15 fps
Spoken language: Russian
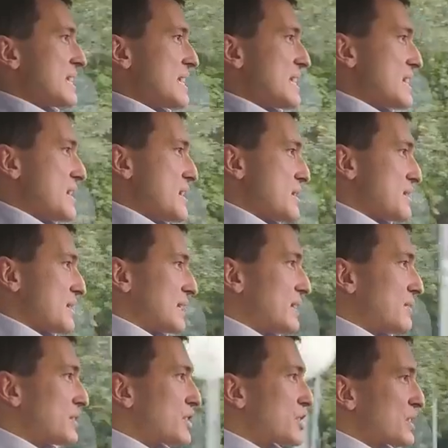и
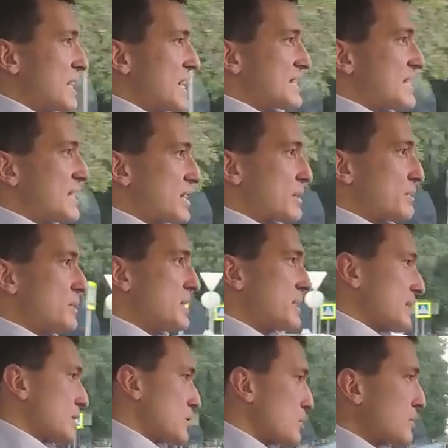когда вы начинаете ехать
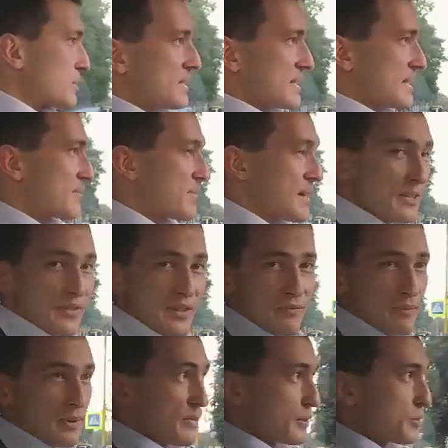быстро, особенно заваливать
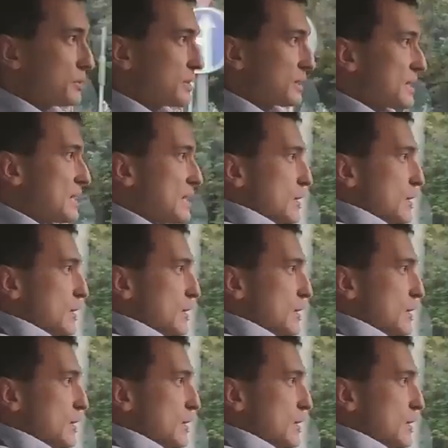в поворотах,